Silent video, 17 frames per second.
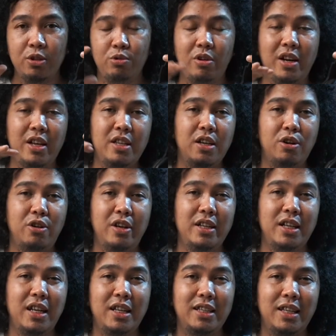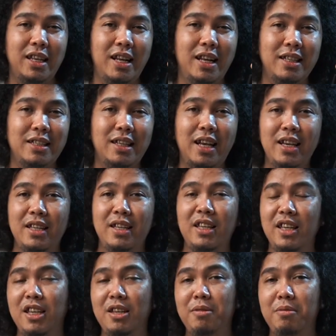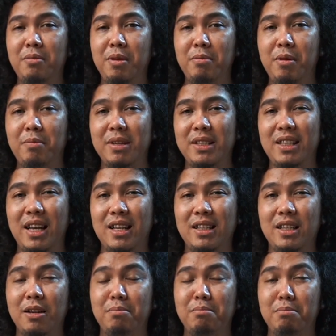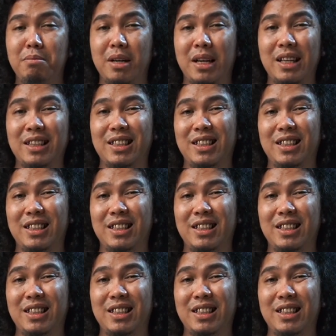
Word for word: Suaranya kalau yang dari saya rasain ini memang masih agak berat